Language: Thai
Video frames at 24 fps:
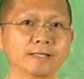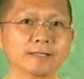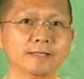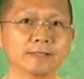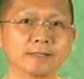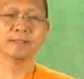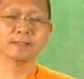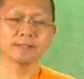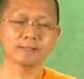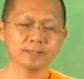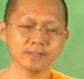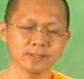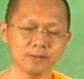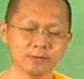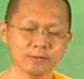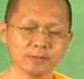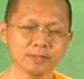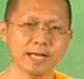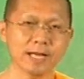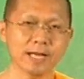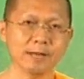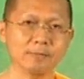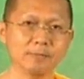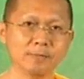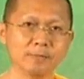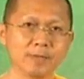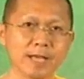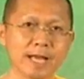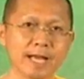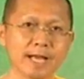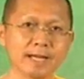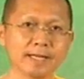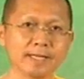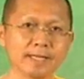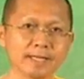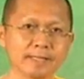ๆ ต้องทำอ
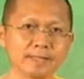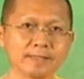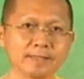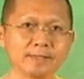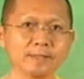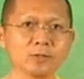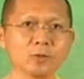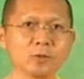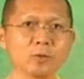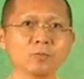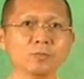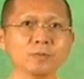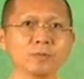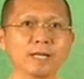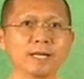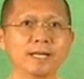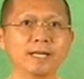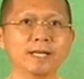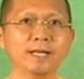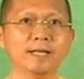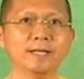ย่างทุ่มเท